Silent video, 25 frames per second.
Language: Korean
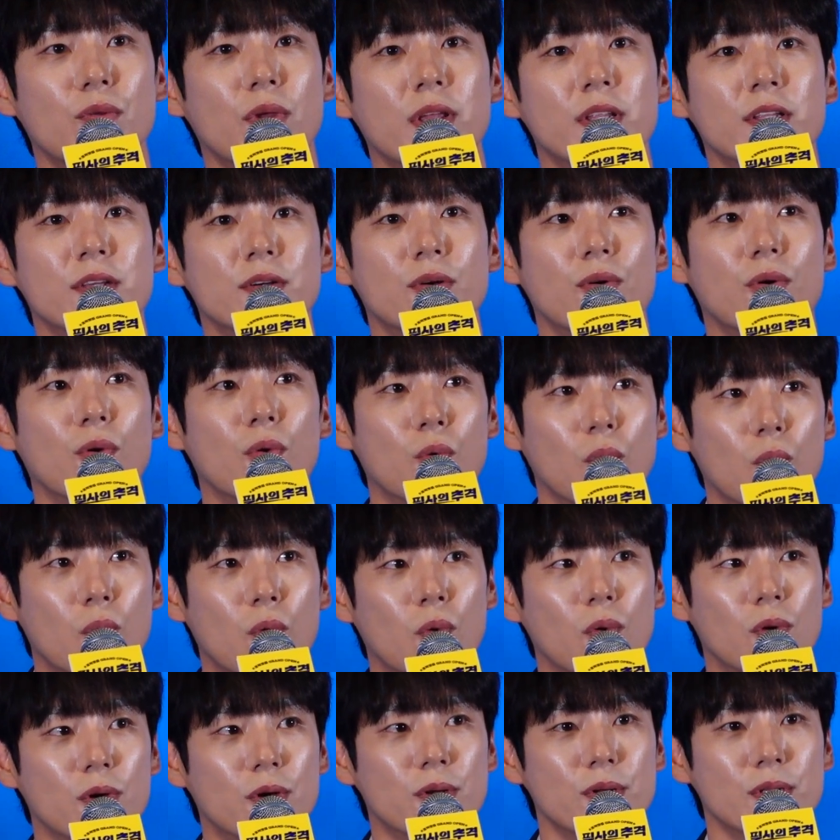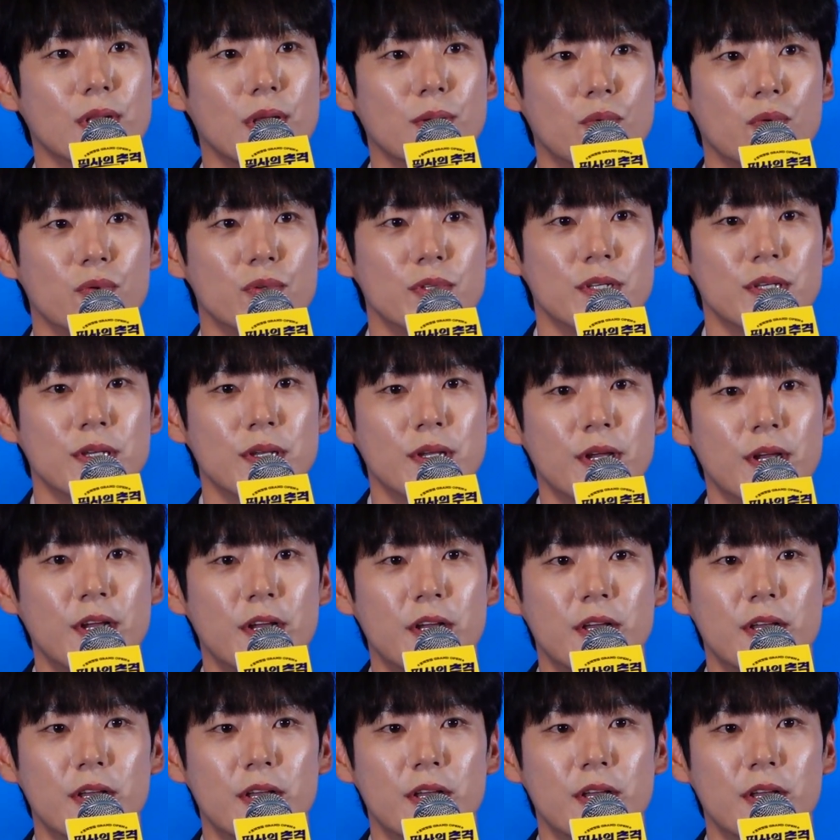되는 거고 그러다 보니